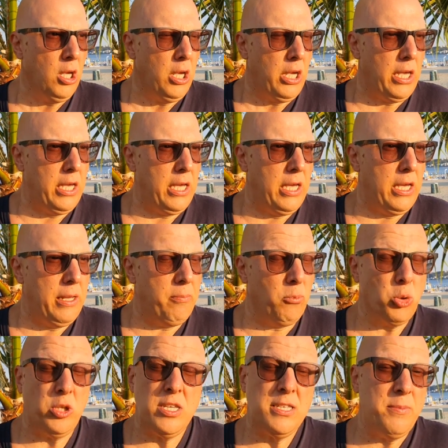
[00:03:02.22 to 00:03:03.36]
e
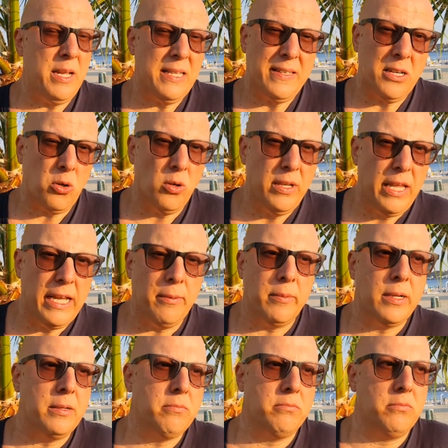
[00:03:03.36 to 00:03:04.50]
moltissimi altri colleghi,
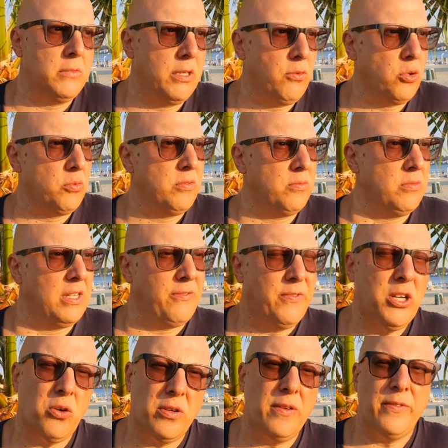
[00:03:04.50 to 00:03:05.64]
ma devo
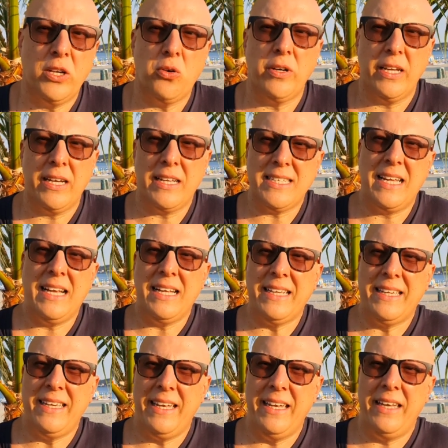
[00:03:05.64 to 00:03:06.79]
davvero, davvero ringraziare
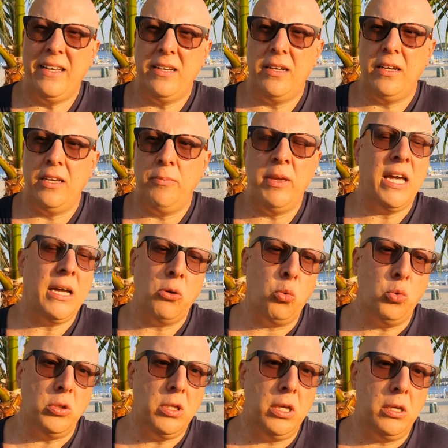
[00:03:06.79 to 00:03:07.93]
anche eh, i miei
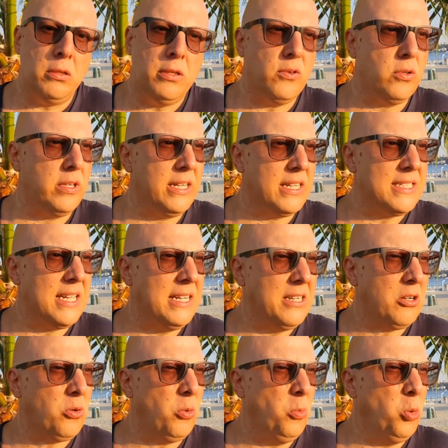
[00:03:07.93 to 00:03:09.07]
alunni, devo ringraziare
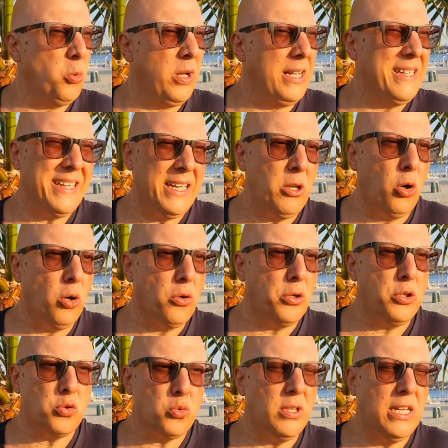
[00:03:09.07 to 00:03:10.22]
anche, comunque anche loro,
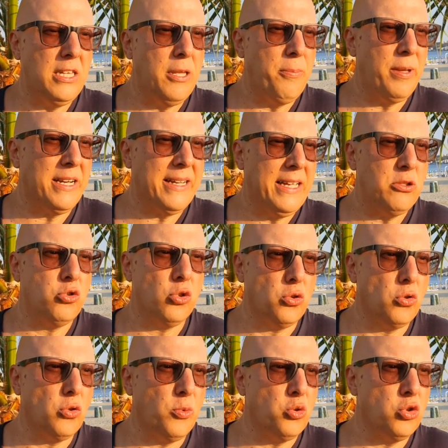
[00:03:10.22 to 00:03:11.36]
gli studenti, perché giorno
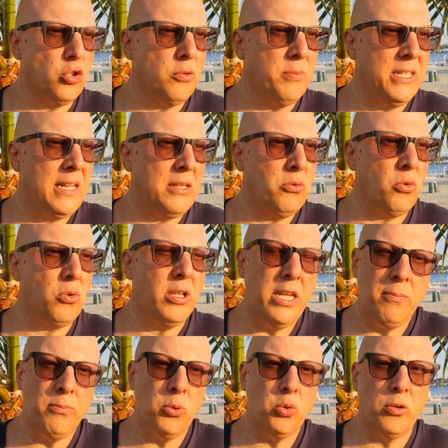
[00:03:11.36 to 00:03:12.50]
dopo giorno mi danno
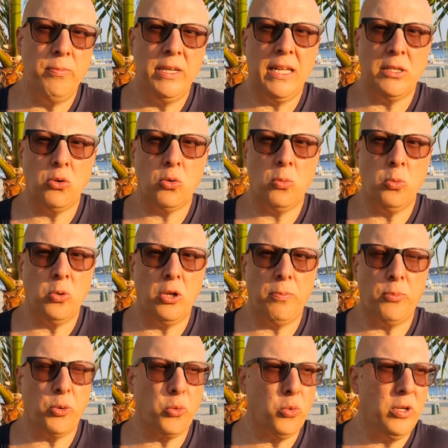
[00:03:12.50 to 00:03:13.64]
l'input, mi danno comunque
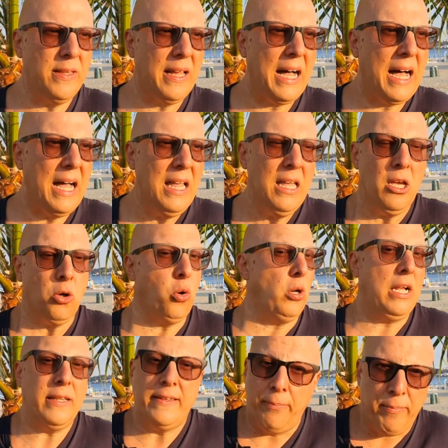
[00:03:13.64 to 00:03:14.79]
l'opportunità, con
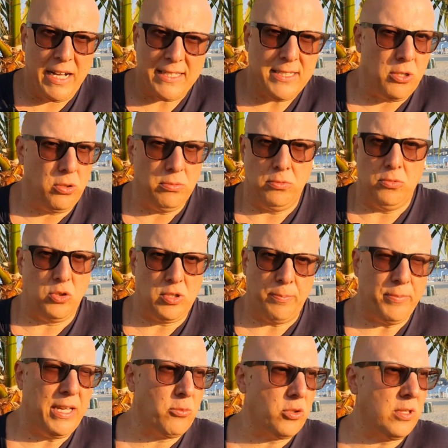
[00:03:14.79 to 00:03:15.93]
alti e bassi lo, lo
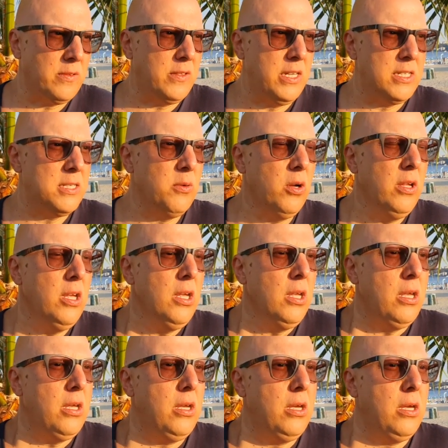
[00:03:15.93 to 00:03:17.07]
sappiamo tantissimo,
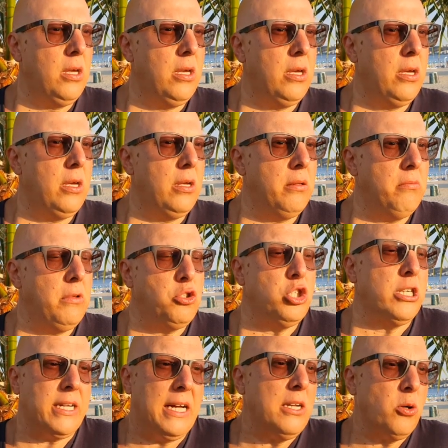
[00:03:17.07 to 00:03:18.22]
eh, nel
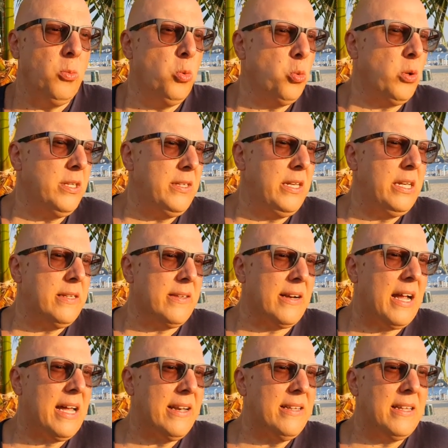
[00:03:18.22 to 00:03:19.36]
cercare comunque di
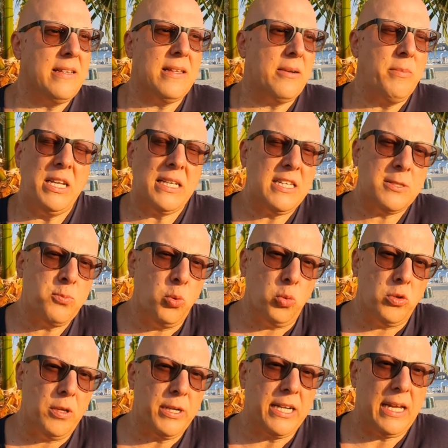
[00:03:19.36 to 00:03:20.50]
trarre determinati
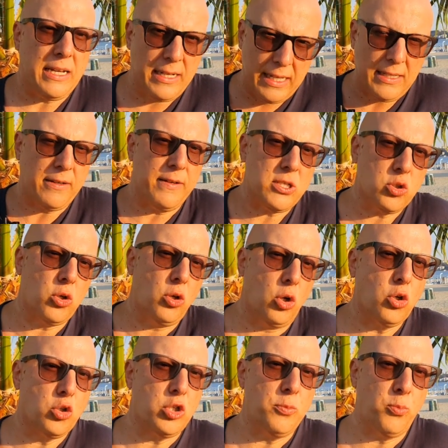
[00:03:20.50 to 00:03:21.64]
spunti, perché anche attraverso
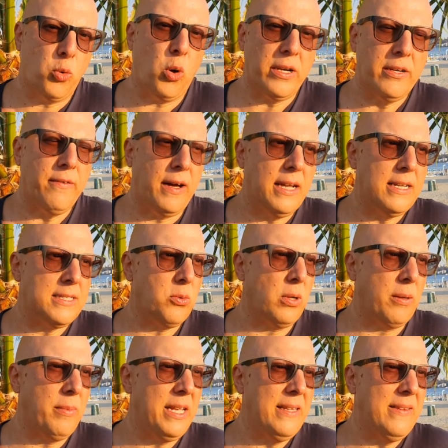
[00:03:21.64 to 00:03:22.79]
loro si può arrivare
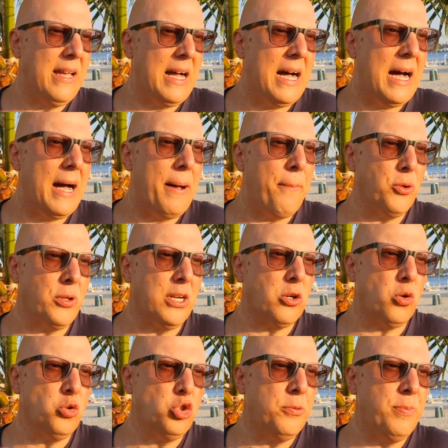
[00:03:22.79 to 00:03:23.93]
sicuramente a poter
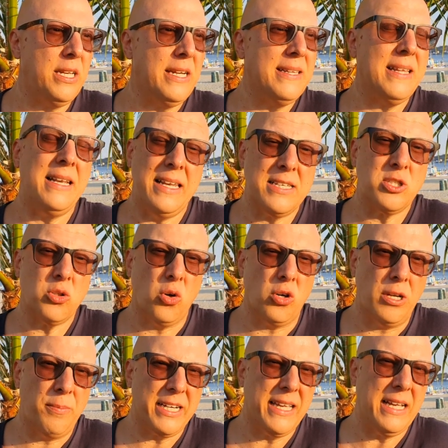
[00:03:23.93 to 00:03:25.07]
concepire delle
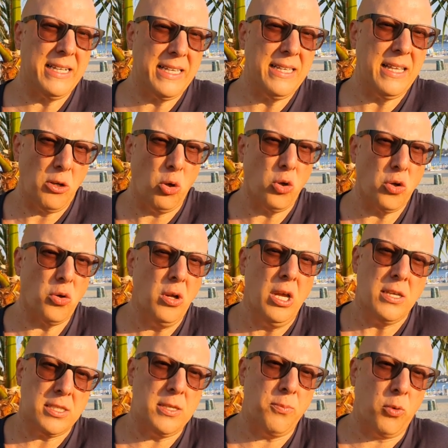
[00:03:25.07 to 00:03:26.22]
storie, perché anche da loro
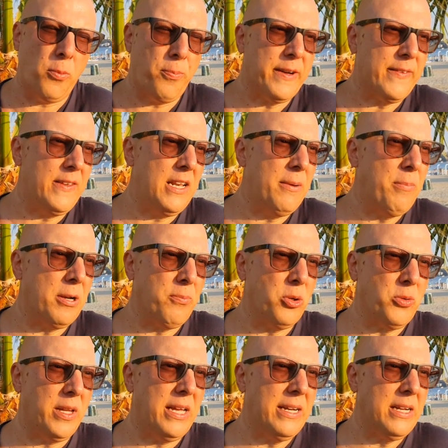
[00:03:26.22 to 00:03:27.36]
si può partire per
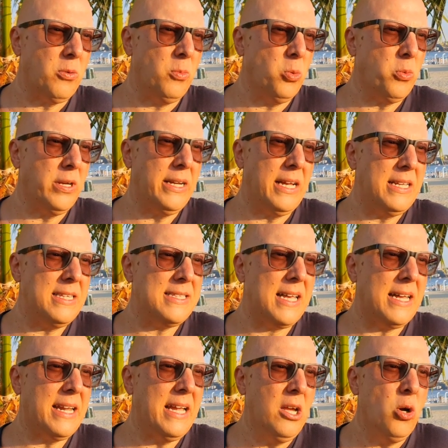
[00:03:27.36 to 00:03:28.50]
poter comunque
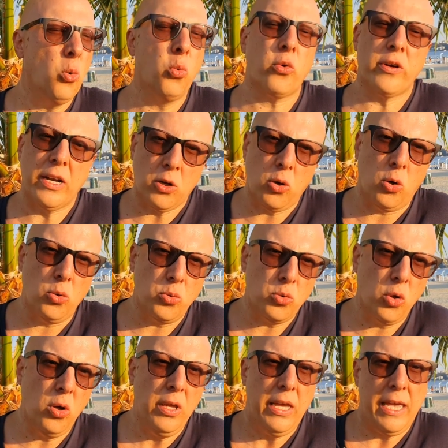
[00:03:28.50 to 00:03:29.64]
realizzare un
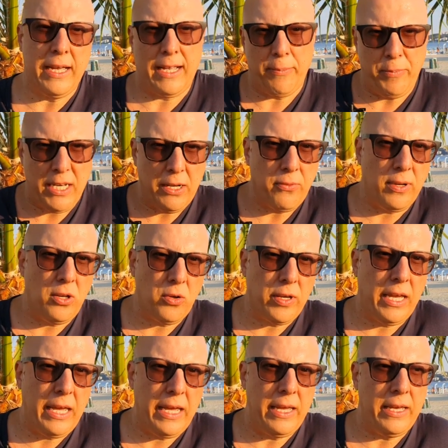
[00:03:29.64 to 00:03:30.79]
racconto e capire quello
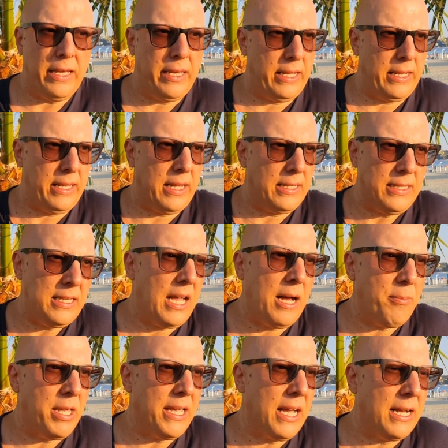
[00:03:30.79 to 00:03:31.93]
che è eh, la
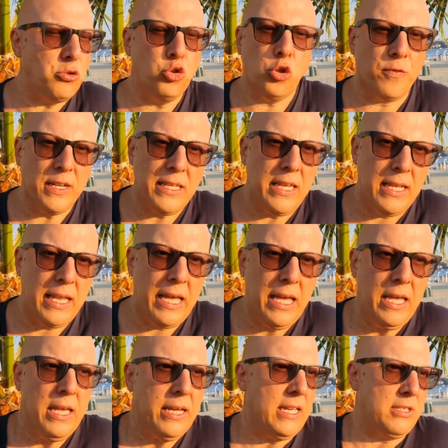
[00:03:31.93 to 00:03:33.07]
dinamica giovanile giovanile
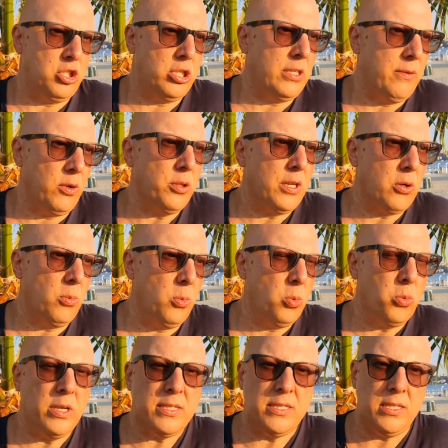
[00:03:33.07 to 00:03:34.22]
che certe volte
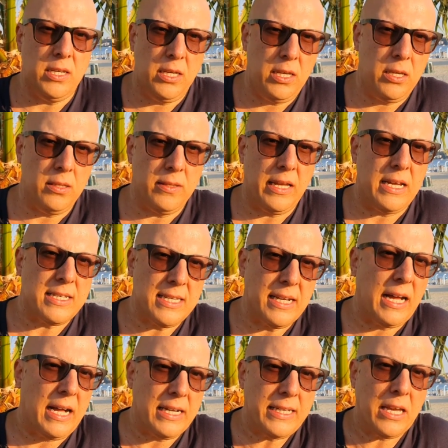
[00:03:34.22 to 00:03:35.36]
comunque si
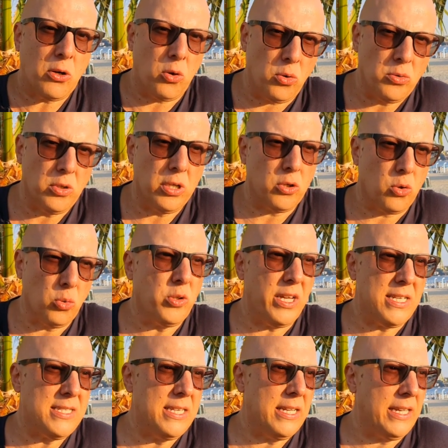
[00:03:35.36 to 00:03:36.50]
interseca anche con
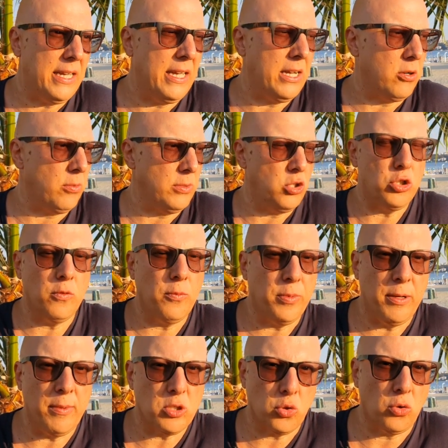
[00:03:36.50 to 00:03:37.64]
contesti che, come dicevo
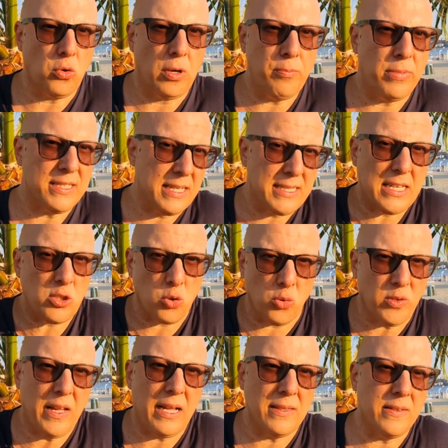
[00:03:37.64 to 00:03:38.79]
prima, sono abbastanza
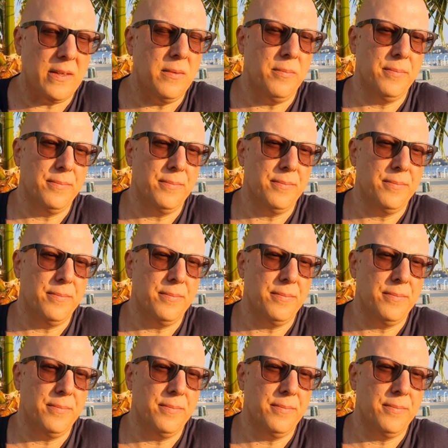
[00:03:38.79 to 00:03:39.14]
scottanti.